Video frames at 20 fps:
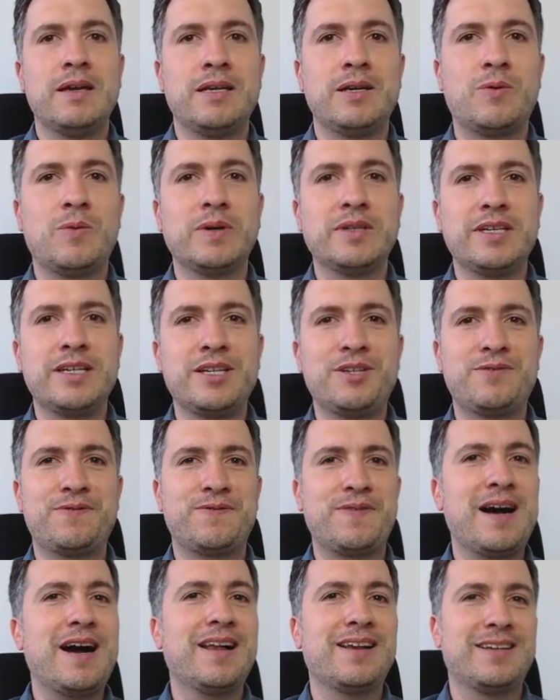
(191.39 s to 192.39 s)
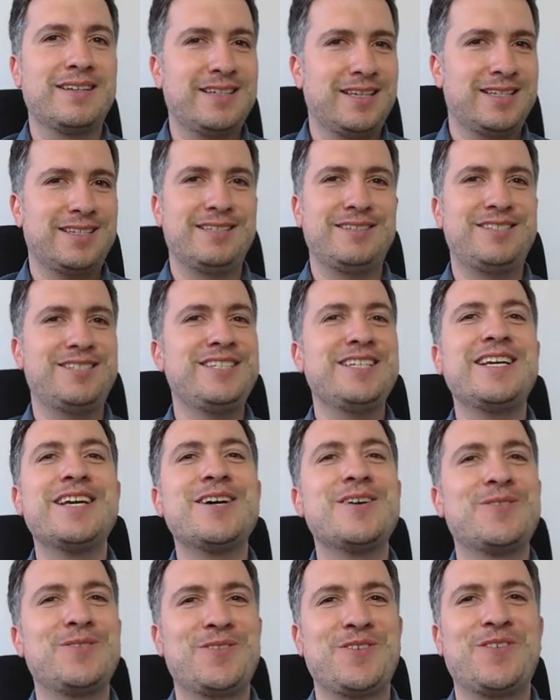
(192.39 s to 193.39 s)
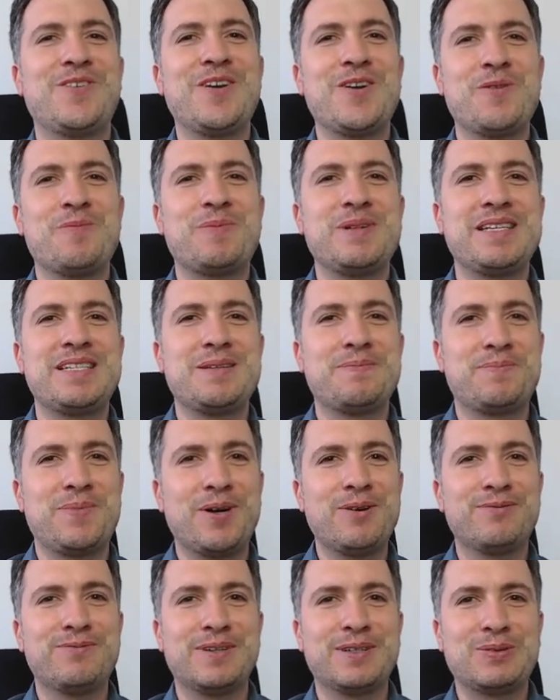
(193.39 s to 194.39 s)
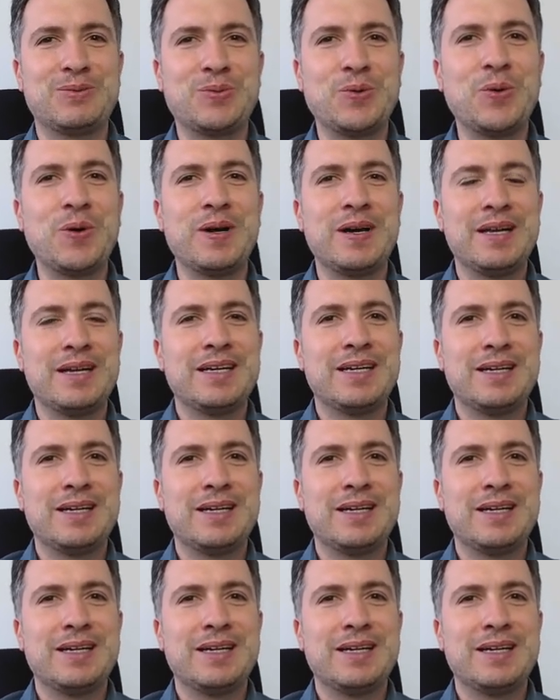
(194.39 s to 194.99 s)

e quando a gente fala né, que dinheiro não é o principal fator